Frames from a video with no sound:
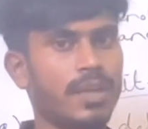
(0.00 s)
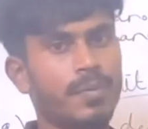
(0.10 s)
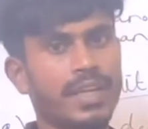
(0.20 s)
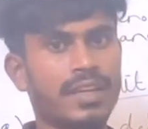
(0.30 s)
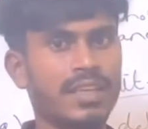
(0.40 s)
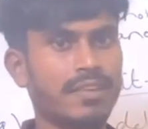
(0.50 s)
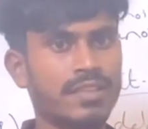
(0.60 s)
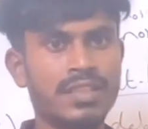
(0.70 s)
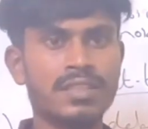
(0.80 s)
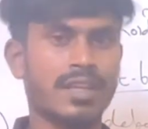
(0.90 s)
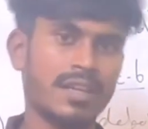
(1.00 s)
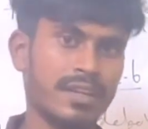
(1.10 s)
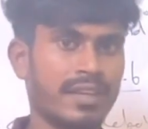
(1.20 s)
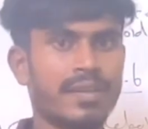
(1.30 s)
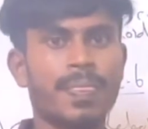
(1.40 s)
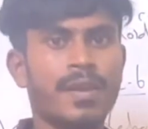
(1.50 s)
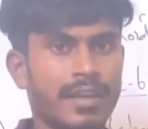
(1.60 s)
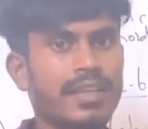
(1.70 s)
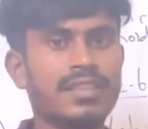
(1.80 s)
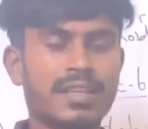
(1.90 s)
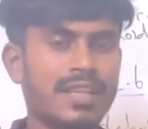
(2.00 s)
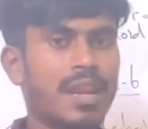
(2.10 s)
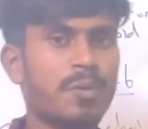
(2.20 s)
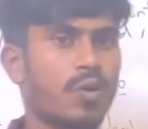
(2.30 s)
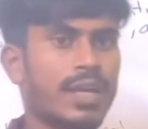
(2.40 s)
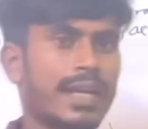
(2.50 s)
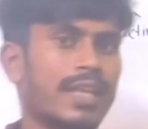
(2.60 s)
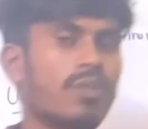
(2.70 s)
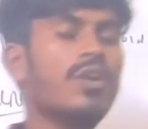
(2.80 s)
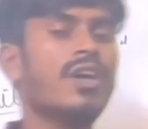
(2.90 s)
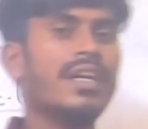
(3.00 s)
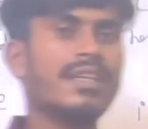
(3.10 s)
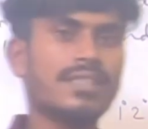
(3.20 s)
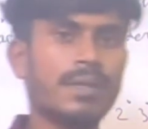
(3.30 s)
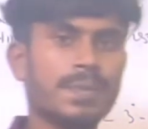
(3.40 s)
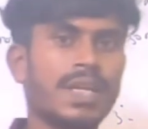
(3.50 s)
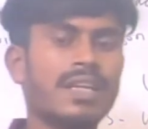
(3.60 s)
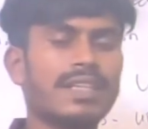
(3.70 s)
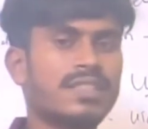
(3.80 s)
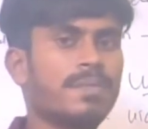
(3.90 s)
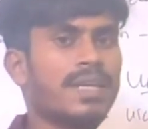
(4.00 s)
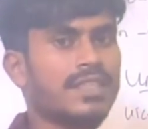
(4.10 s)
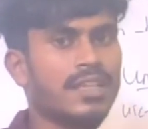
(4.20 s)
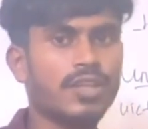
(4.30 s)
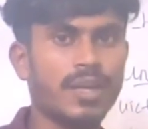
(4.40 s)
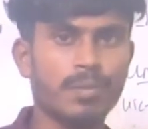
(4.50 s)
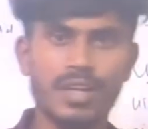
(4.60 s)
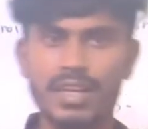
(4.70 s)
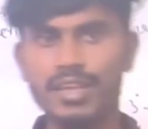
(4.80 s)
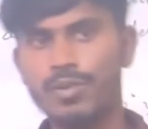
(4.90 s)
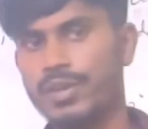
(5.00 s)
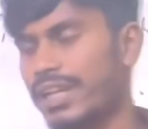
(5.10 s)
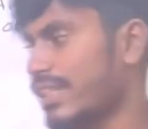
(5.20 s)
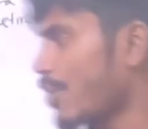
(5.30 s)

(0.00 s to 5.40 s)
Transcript: ஜாயின் பண்ணிங்கன்னா நீங்கள் வந்து இந்த இது எல்லாமே உங்களுக்கு கிடைக்கும் டிஸ்கிரிப்ஷனில் டெஸ்ட் பேட்சில் ஜாயின் பண்ணுற லிங்க் கொடுக்குறேன்